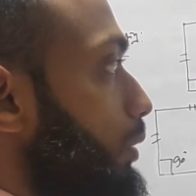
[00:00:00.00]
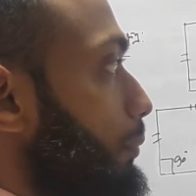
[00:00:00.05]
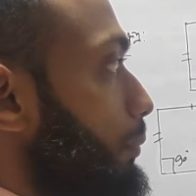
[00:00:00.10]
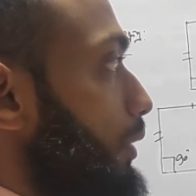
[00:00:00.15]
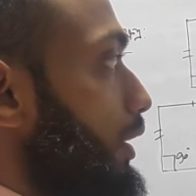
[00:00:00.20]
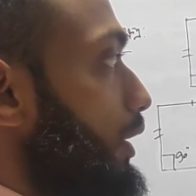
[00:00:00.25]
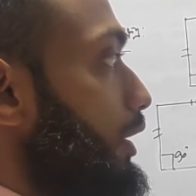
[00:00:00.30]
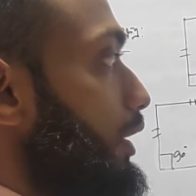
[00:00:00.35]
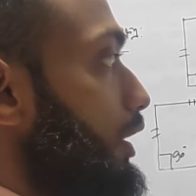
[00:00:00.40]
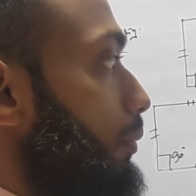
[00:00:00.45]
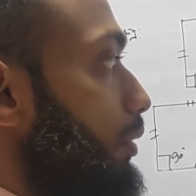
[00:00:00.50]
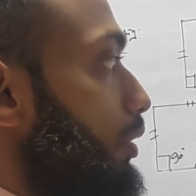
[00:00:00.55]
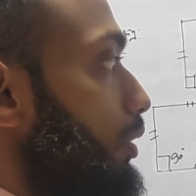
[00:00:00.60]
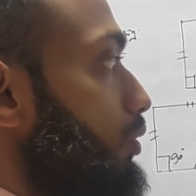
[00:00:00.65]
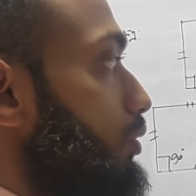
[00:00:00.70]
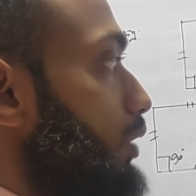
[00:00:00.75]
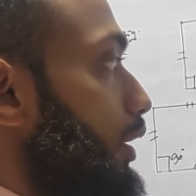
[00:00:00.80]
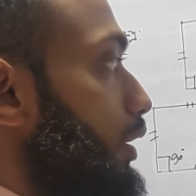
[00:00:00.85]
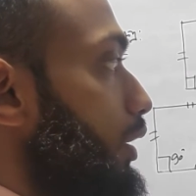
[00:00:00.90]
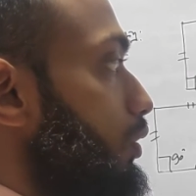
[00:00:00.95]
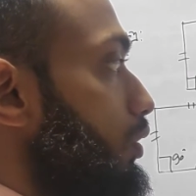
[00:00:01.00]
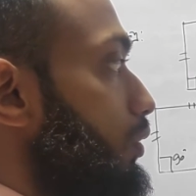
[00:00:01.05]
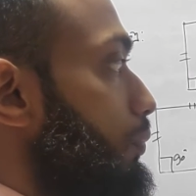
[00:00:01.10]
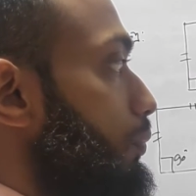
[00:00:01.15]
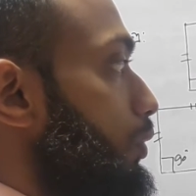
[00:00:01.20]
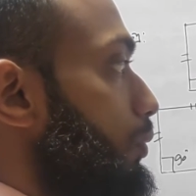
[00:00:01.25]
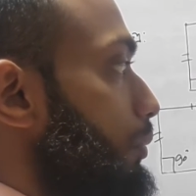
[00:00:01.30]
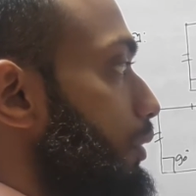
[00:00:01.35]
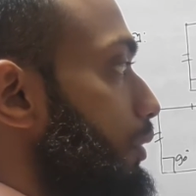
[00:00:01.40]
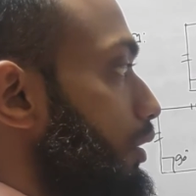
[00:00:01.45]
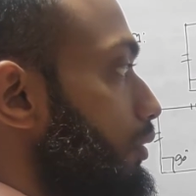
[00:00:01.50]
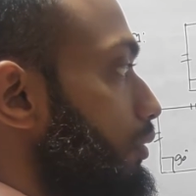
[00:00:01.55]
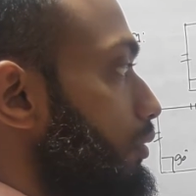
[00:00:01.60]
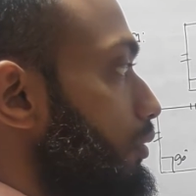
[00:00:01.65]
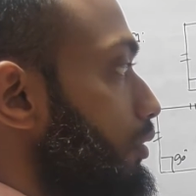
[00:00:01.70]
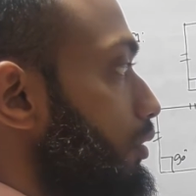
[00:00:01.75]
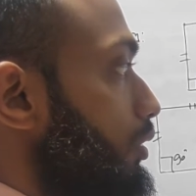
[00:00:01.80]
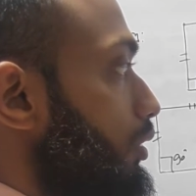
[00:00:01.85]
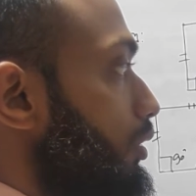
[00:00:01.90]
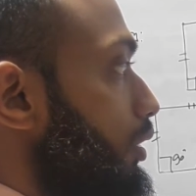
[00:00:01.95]
বলতে পারি তিনটা বাহু এটা হলো ভূমি
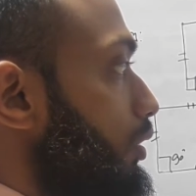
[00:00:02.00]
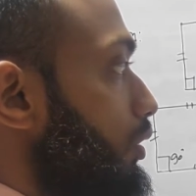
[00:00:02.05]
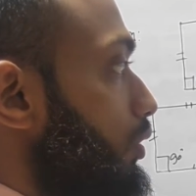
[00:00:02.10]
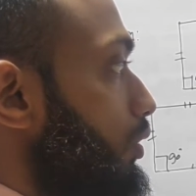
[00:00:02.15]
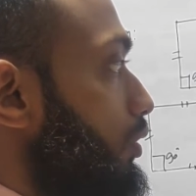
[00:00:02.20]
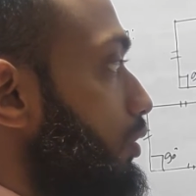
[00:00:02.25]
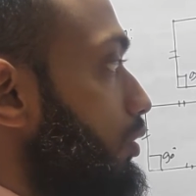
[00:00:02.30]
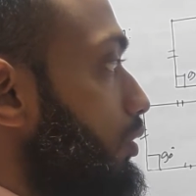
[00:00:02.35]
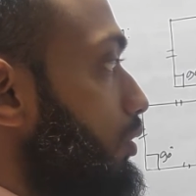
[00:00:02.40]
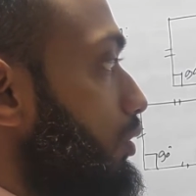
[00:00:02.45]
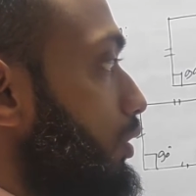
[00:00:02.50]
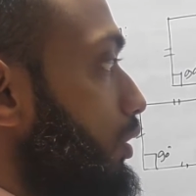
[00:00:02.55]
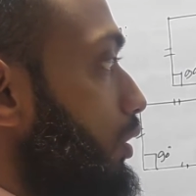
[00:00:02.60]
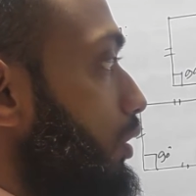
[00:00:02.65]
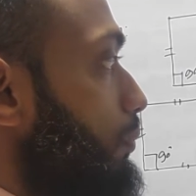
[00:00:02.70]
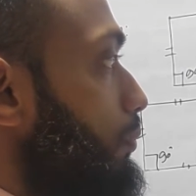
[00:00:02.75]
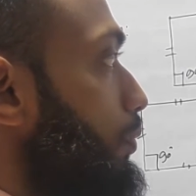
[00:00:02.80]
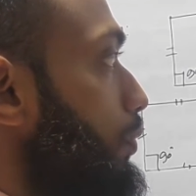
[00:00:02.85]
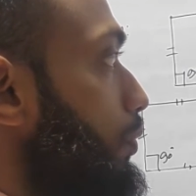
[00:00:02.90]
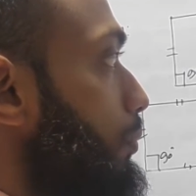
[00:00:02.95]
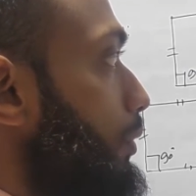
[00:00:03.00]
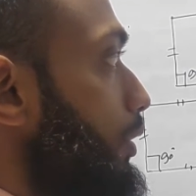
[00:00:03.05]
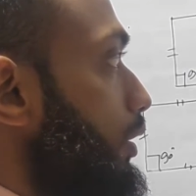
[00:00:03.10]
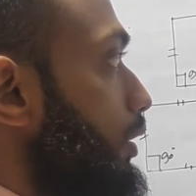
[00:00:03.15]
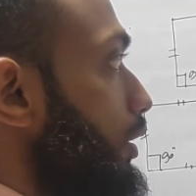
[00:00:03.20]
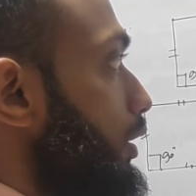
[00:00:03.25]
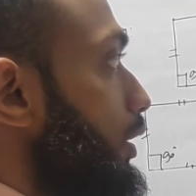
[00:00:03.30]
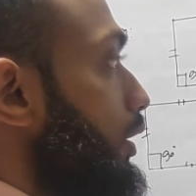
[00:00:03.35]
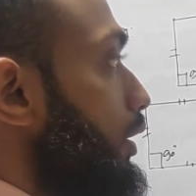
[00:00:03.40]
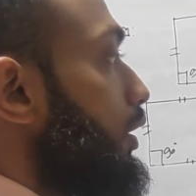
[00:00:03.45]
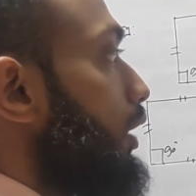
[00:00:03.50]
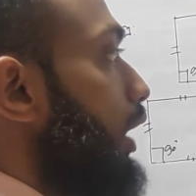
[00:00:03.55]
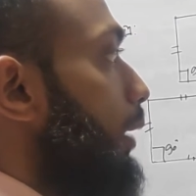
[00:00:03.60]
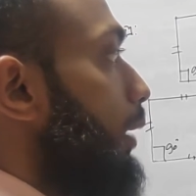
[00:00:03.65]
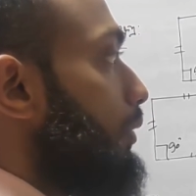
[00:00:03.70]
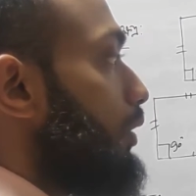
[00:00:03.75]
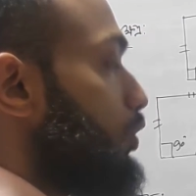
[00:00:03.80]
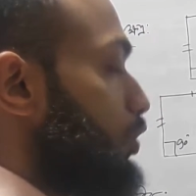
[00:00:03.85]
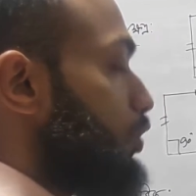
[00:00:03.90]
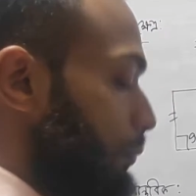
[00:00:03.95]
এটা হলো ভূমি
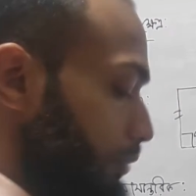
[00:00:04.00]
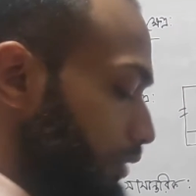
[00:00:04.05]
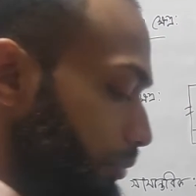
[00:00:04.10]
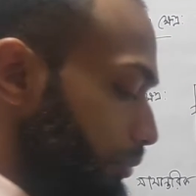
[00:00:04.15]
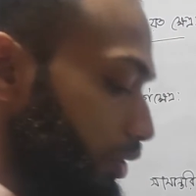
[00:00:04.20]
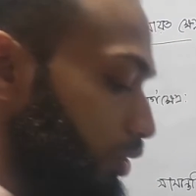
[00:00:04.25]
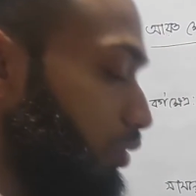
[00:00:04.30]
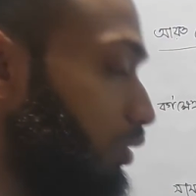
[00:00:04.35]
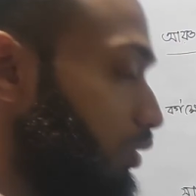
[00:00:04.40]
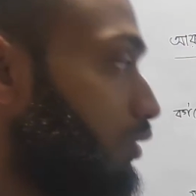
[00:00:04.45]
আমাদের সবচেয়ে বেশি